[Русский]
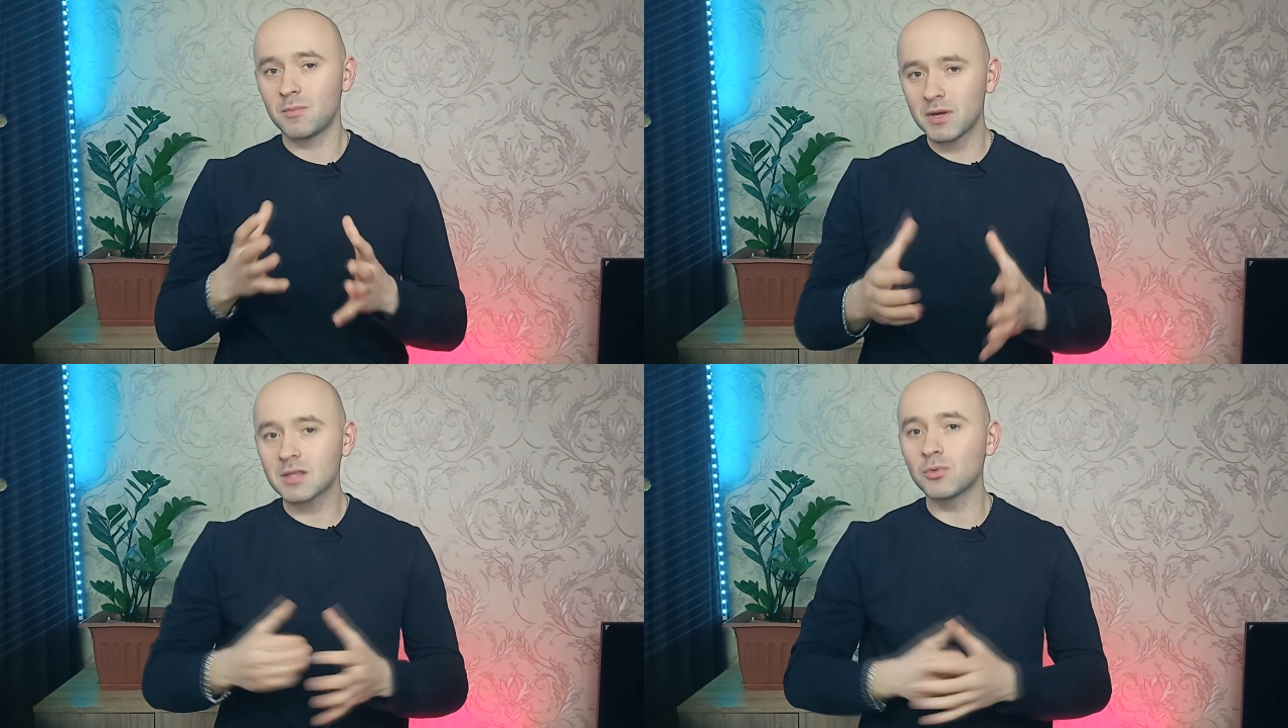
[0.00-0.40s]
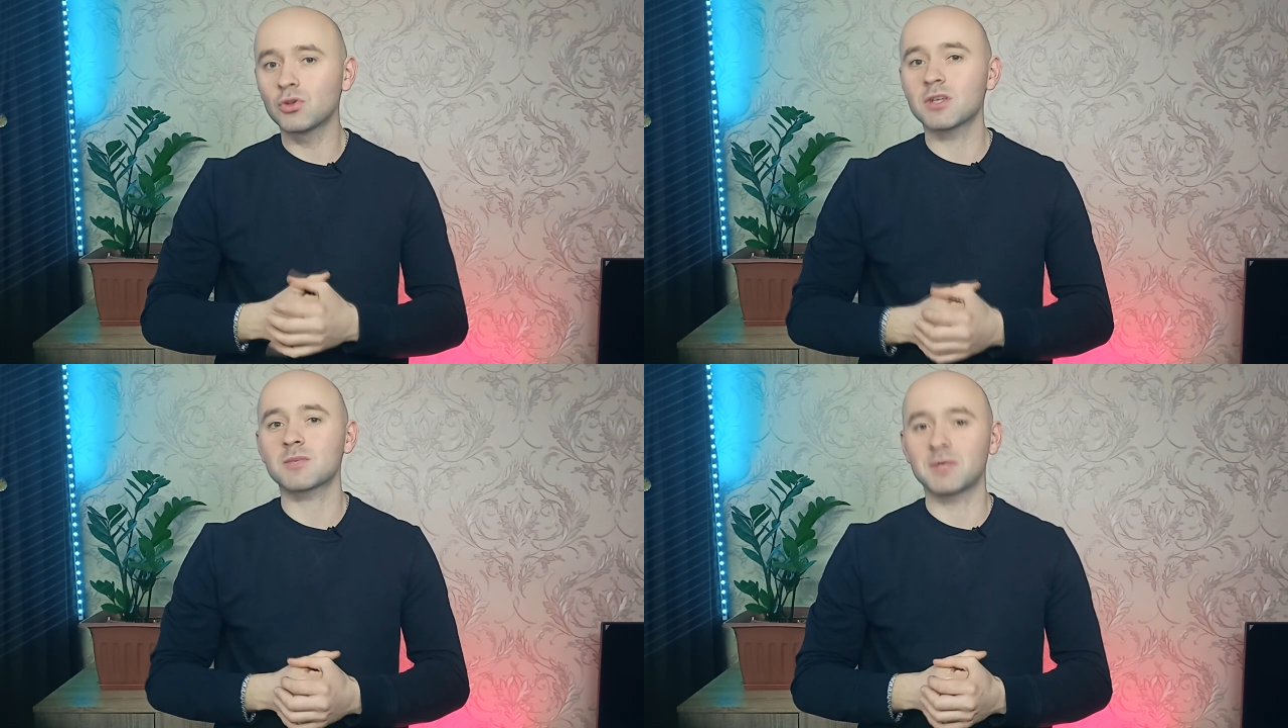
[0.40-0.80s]
Поэтому
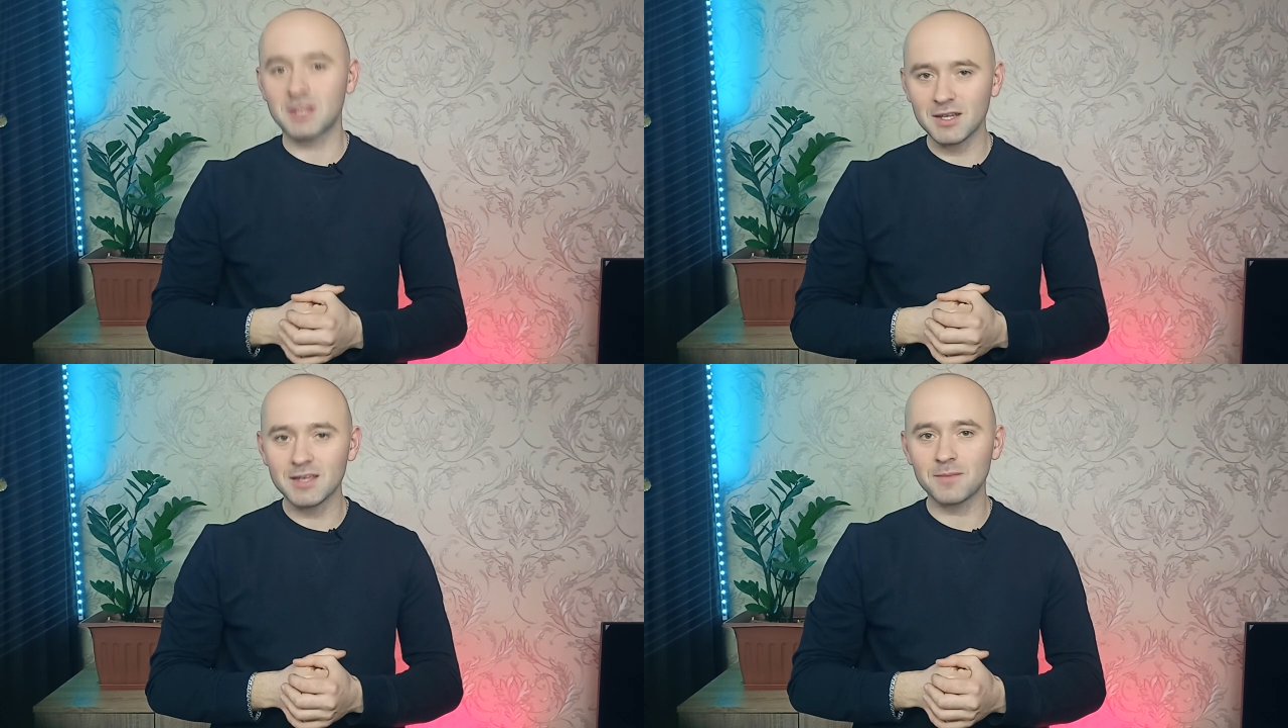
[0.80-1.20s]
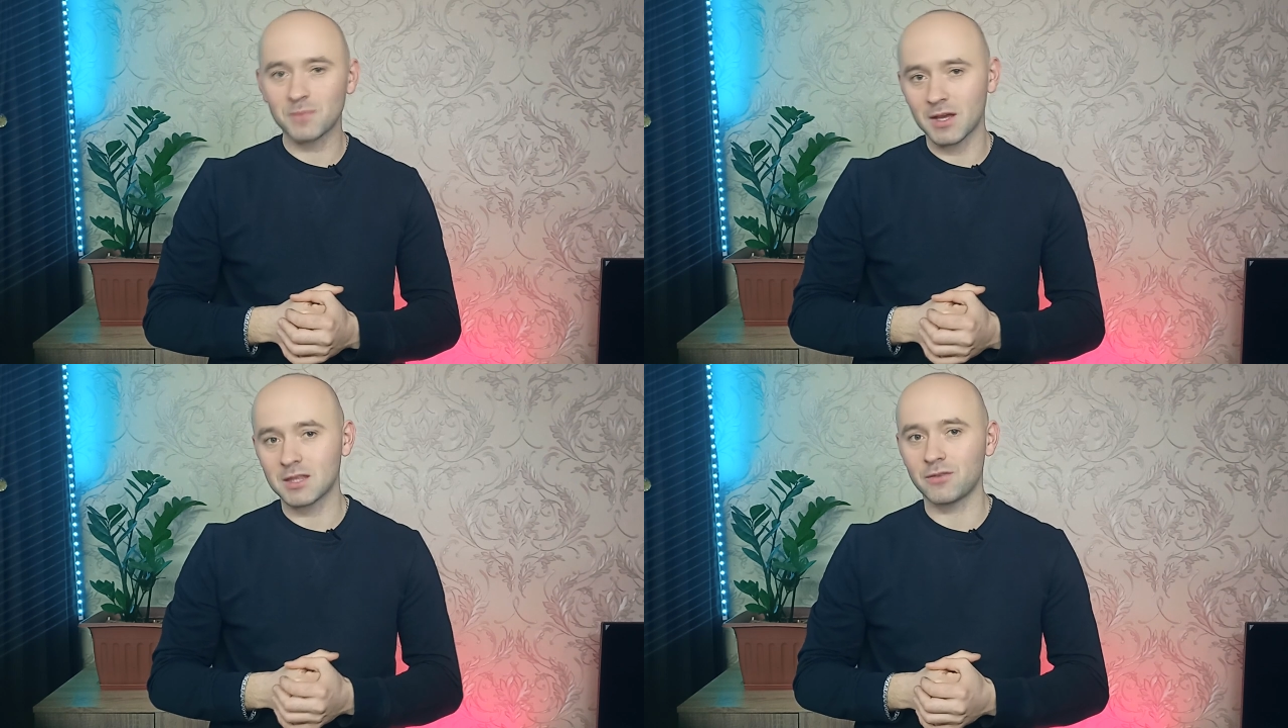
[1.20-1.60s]
досмотрите
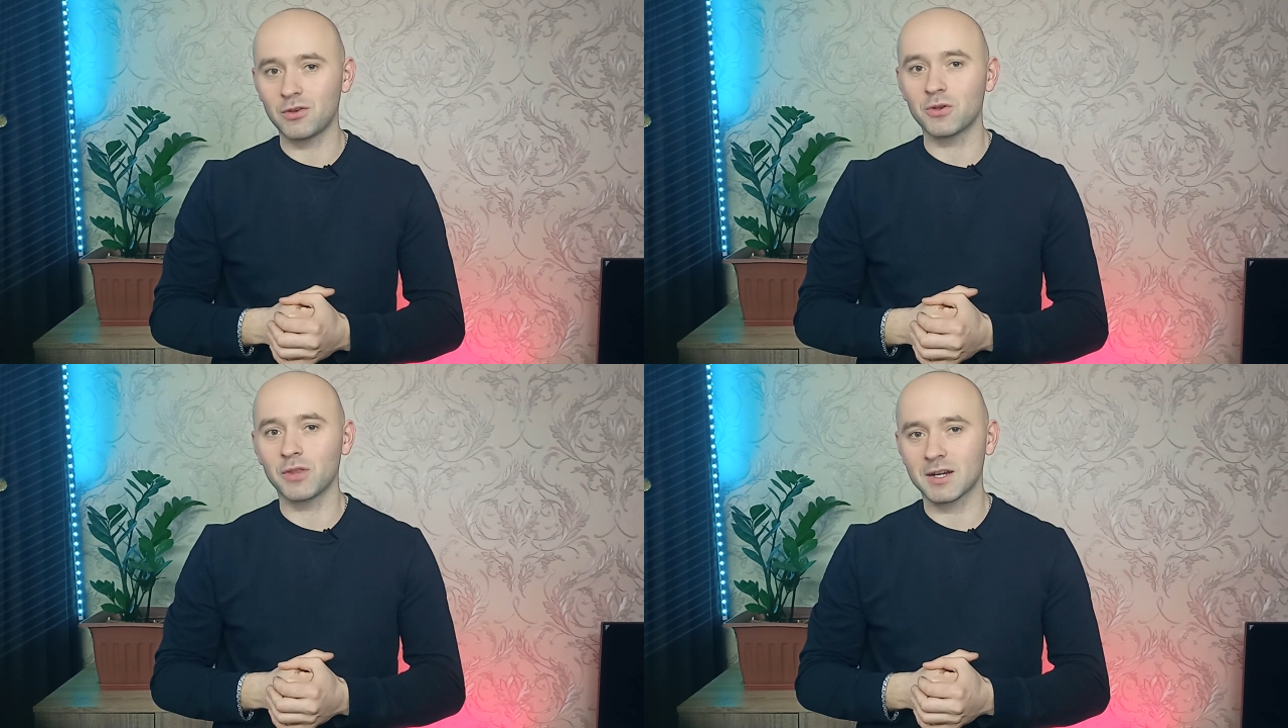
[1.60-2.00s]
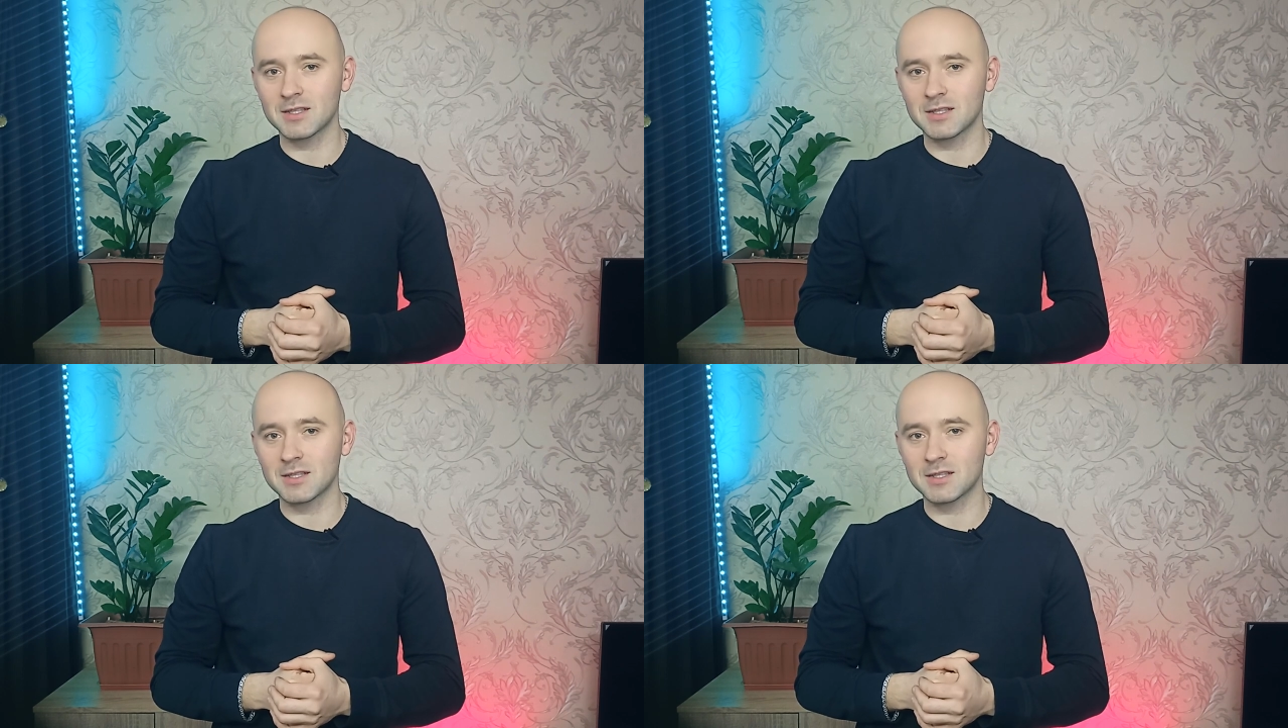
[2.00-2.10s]
это видео до